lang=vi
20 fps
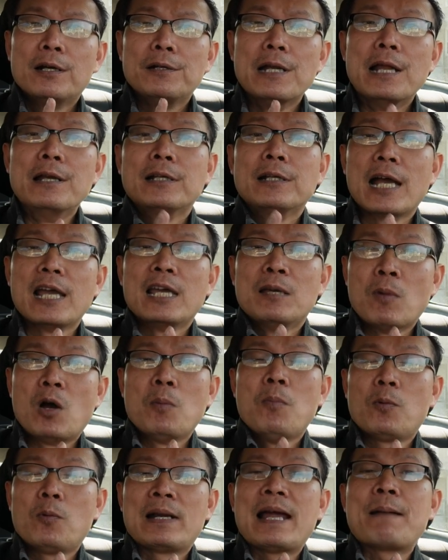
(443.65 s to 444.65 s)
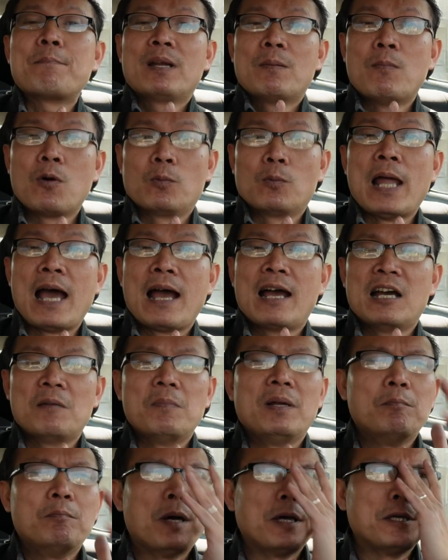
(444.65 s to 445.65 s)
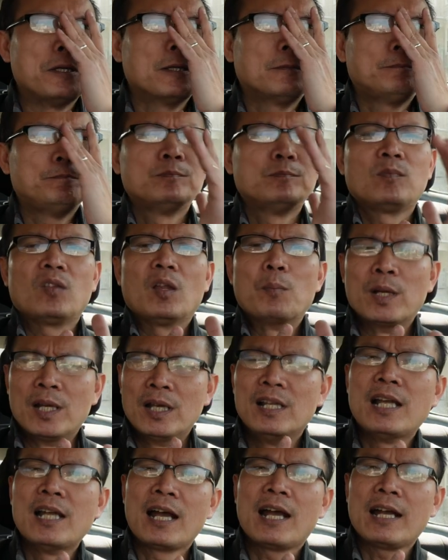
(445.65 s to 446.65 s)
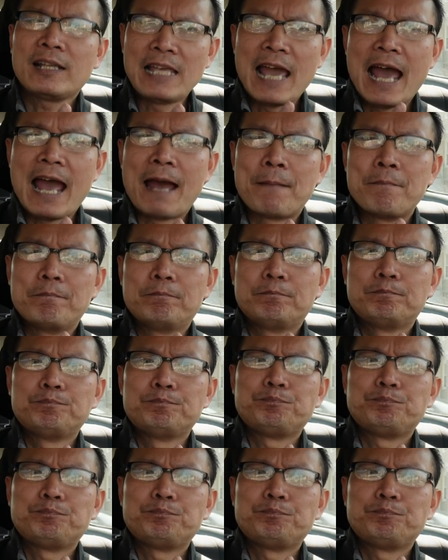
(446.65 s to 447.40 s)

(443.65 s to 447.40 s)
định, kỳ mỗi một năm là một lần ở bên Mỹ đó thì mình đi tới cái chạm